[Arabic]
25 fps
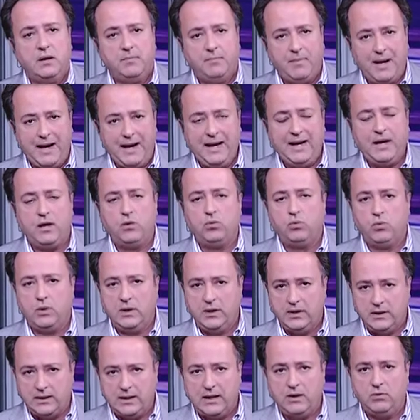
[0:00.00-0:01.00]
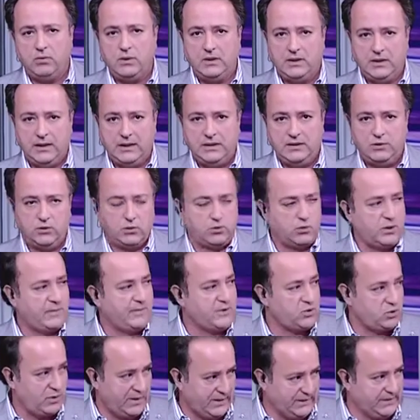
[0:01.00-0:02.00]
معاك ونحاول يعني الدكتور
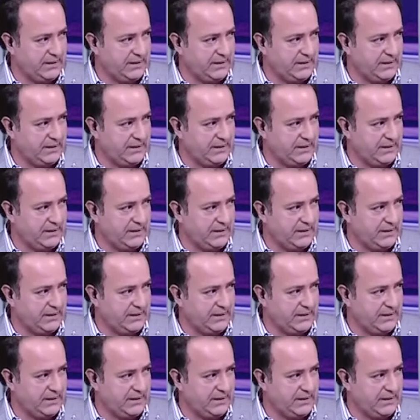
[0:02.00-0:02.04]
ميسون